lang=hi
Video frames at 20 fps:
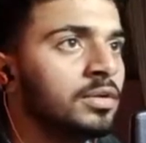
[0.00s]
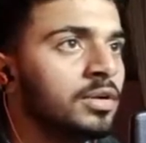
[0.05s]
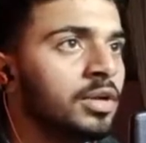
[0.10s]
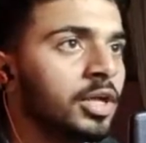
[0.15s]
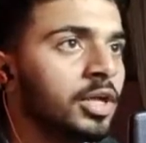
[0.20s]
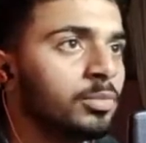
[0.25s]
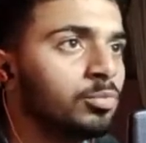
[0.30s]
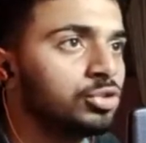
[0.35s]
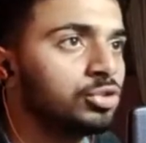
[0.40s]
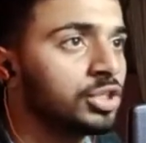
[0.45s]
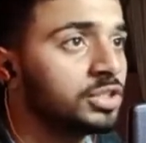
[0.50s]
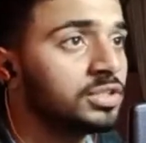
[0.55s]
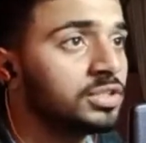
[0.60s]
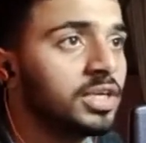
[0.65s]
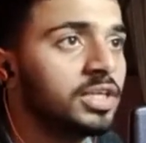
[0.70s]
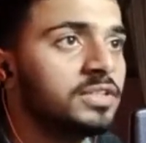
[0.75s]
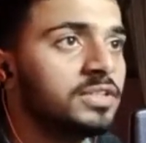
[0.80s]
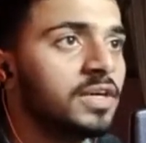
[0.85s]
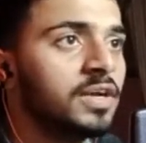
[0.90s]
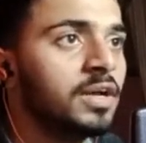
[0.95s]
लेकिन मुझे
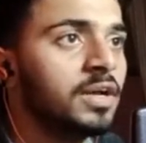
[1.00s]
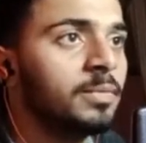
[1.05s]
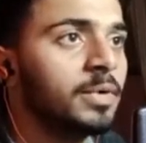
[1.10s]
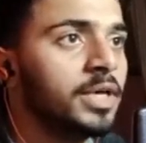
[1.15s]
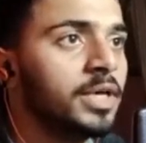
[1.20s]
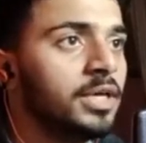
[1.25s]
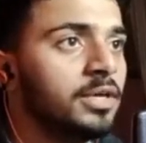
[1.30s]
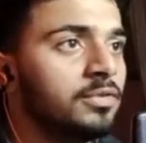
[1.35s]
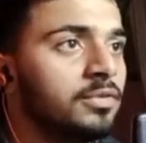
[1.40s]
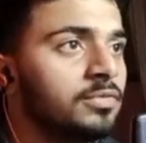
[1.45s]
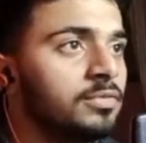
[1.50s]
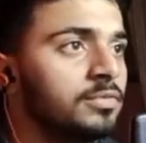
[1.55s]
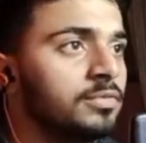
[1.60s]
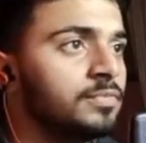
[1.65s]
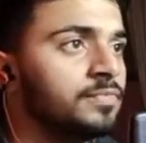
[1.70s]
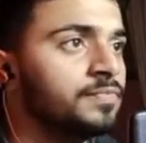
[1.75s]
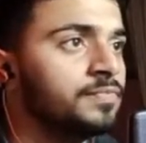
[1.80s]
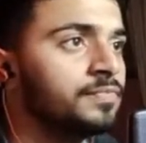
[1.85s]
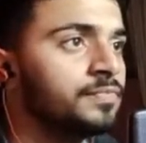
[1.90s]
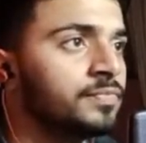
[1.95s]
अंदर ही जाना है भाई
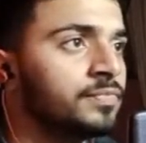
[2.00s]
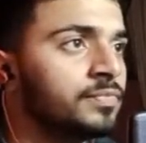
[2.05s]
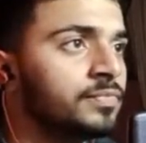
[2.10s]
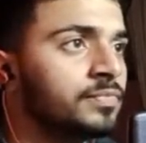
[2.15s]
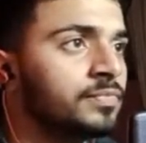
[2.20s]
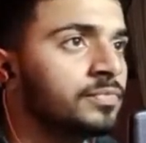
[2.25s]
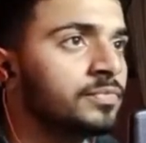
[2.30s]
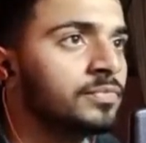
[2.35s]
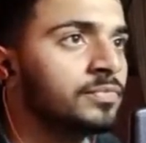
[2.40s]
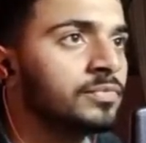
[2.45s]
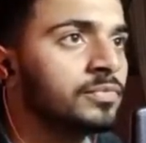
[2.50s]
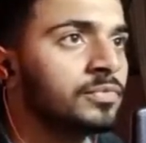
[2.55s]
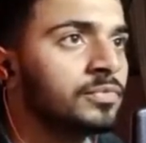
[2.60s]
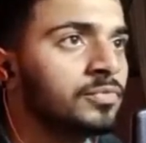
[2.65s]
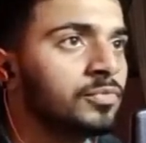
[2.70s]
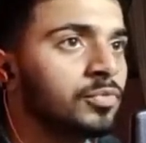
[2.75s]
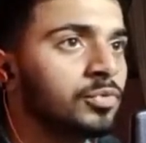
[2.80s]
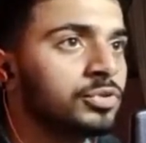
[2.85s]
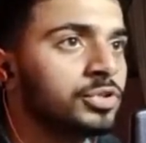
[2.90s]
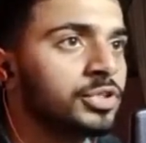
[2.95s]

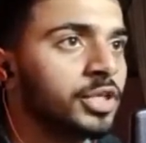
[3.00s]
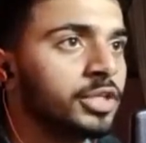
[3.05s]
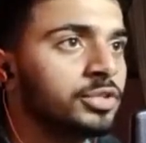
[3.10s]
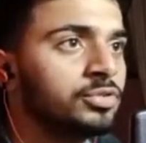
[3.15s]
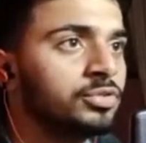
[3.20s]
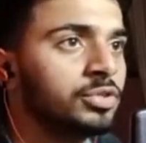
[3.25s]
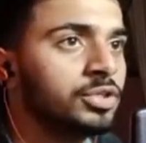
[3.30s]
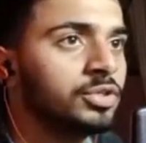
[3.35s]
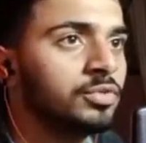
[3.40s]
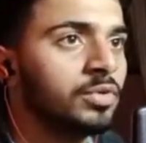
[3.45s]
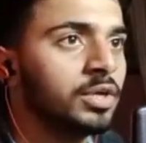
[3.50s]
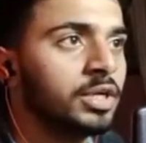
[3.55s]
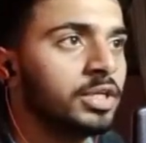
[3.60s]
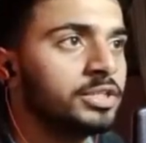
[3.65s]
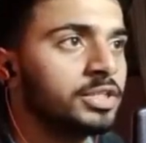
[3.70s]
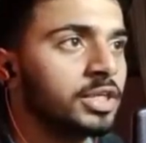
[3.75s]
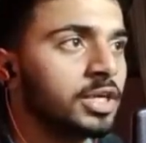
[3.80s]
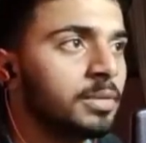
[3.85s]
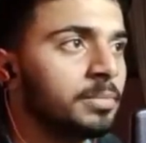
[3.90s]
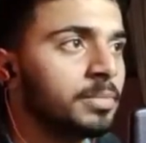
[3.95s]
वो स्टैचू की वाली
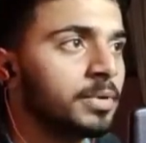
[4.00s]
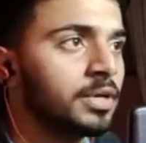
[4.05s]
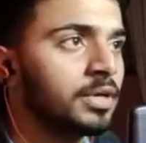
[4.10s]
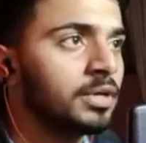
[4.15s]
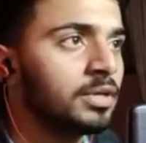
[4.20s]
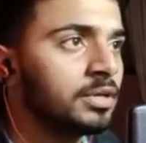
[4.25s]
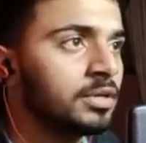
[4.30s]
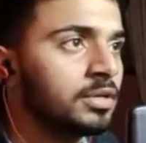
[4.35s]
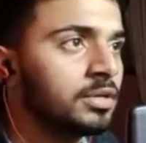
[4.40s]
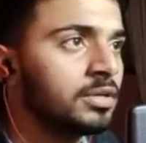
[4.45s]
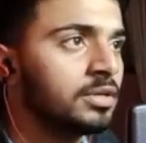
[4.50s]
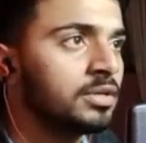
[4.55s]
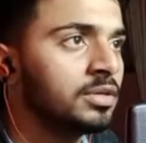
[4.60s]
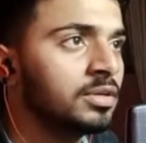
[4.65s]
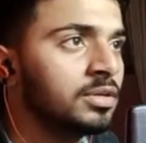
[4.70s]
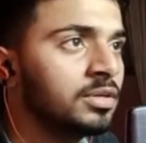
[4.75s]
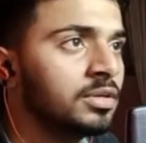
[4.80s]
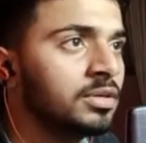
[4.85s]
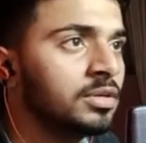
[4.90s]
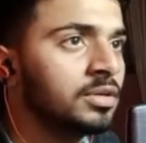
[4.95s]
जगह पे
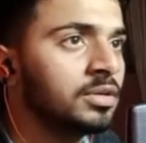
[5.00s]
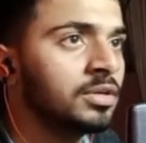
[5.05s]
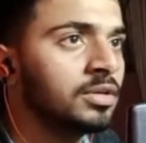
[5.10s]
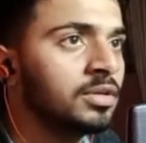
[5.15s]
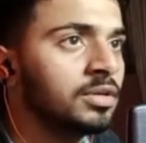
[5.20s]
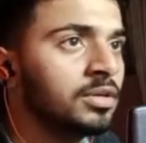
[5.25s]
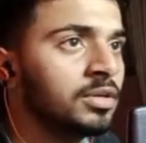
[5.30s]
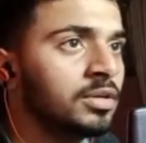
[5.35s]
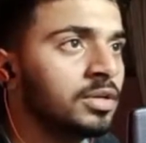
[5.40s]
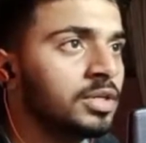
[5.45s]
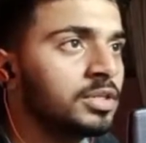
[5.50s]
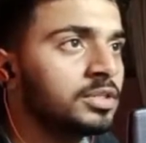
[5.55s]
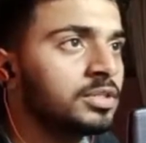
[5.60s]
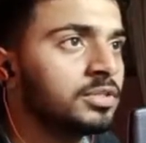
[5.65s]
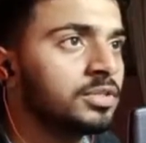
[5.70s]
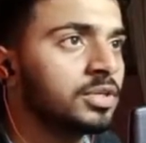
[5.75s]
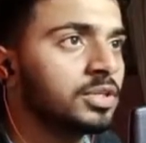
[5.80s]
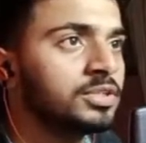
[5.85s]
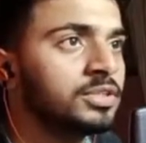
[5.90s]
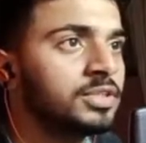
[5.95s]
इस
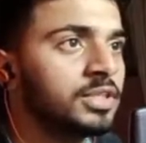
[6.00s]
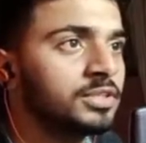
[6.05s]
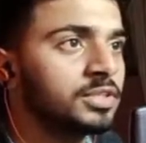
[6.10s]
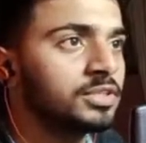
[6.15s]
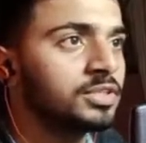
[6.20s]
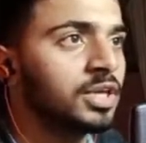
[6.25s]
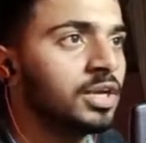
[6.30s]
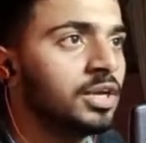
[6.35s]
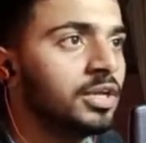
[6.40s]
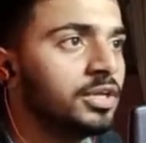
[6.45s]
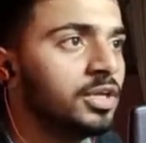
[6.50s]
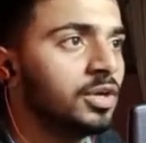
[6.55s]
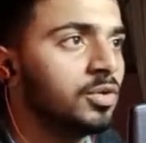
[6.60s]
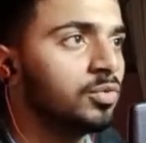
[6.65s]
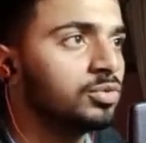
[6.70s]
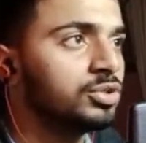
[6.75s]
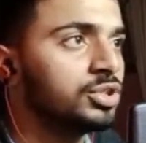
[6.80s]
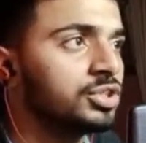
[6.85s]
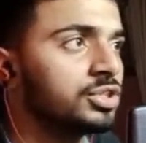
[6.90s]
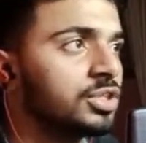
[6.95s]
रास्ते से चलने की
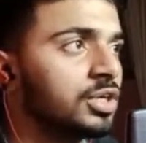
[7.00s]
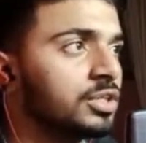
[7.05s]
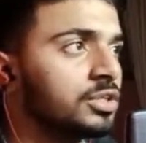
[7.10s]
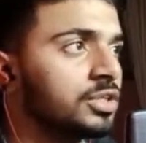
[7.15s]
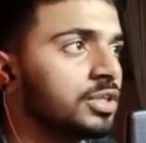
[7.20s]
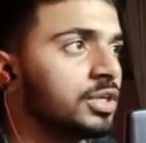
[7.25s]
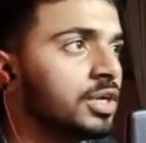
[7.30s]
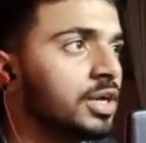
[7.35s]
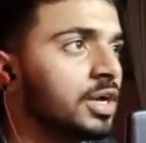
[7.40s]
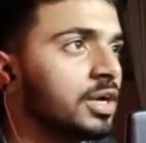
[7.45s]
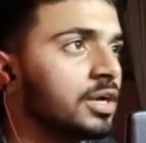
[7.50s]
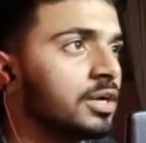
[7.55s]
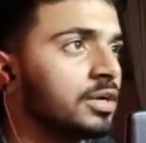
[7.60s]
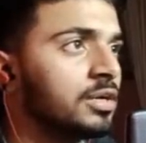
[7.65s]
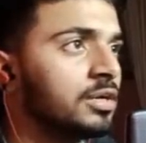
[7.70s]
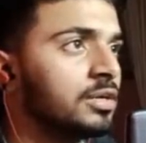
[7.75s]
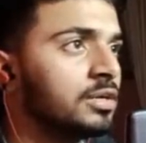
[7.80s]
कोशिश करते हैं यार